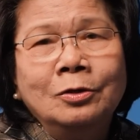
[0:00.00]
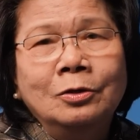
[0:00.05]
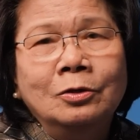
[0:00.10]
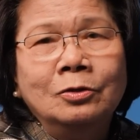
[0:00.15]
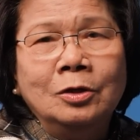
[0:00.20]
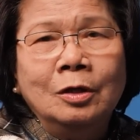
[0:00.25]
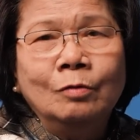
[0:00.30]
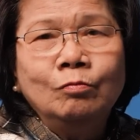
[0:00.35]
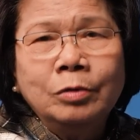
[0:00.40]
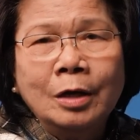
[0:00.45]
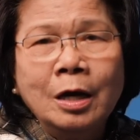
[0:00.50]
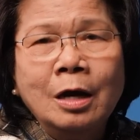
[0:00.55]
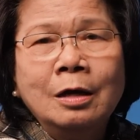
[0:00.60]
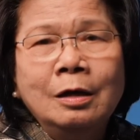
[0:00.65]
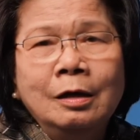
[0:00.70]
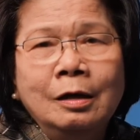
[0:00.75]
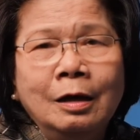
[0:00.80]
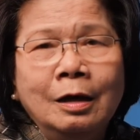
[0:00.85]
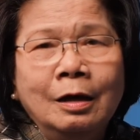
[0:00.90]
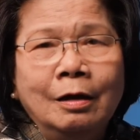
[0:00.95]
người nông
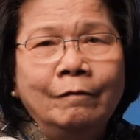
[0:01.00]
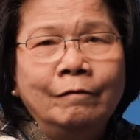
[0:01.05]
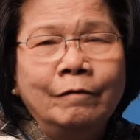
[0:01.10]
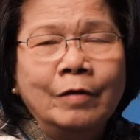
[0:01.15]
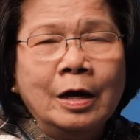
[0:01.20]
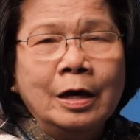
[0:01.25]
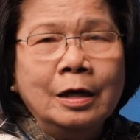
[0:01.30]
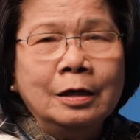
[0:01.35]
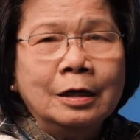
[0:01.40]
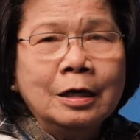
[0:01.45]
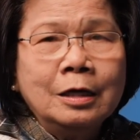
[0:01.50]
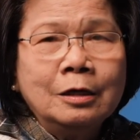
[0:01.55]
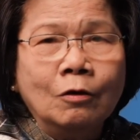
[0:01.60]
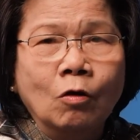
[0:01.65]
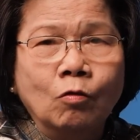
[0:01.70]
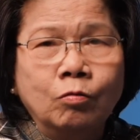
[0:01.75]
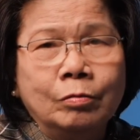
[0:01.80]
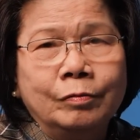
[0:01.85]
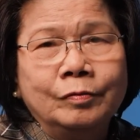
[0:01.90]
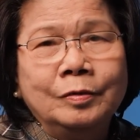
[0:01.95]
dân về cái
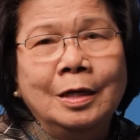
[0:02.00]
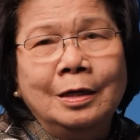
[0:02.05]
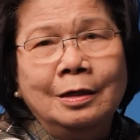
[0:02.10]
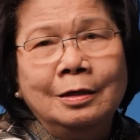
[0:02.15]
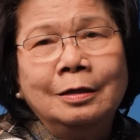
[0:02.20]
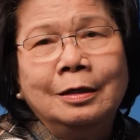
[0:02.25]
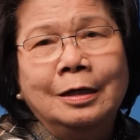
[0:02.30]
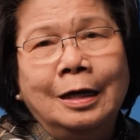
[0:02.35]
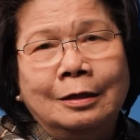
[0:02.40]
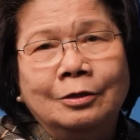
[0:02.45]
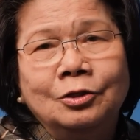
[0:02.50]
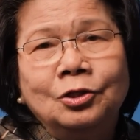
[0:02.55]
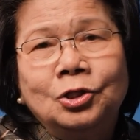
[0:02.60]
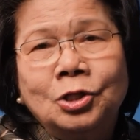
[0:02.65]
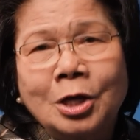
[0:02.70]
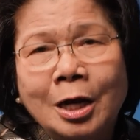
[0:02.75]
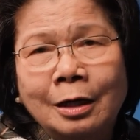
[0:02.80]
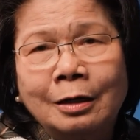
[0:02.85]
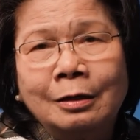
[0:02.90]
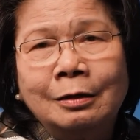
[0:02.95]
cục diện cạnh
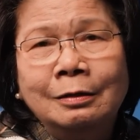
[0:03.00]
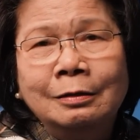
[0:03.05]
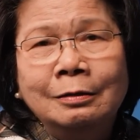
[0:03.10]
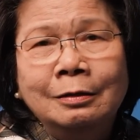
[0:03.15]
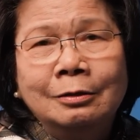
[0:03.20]
tranh